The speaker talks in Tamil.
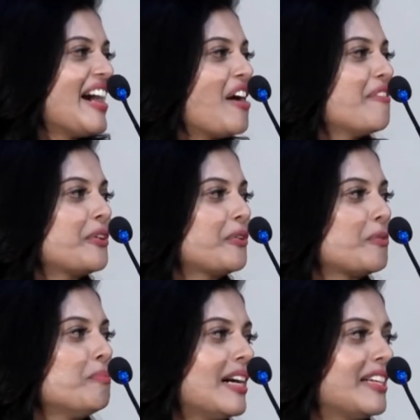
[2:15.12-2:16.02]
அவரும்
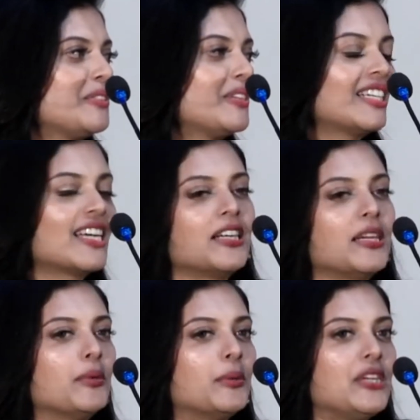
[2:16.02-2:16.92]
ரொம்ப ஆதரவாக இருக்கார்
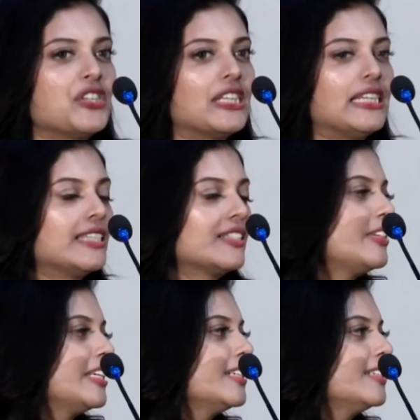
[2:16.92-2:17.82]
நம்ம மலேசியன்
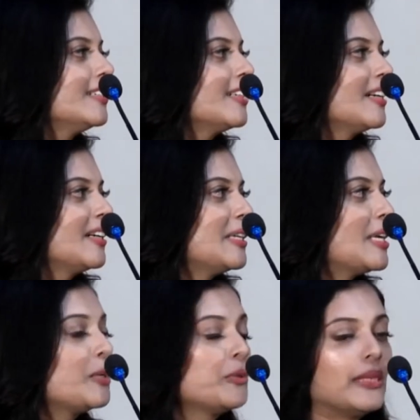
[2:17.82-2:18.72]
இண்டஸ்ட்ரிக்கு
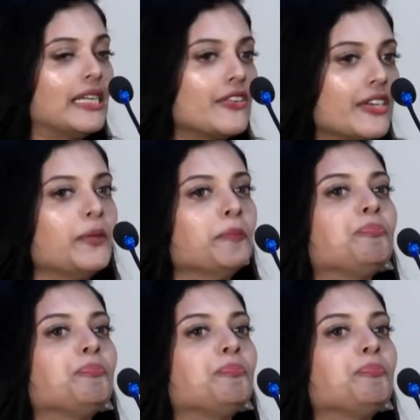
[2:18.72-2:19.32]
அதனால் ரொம்ப நன்றி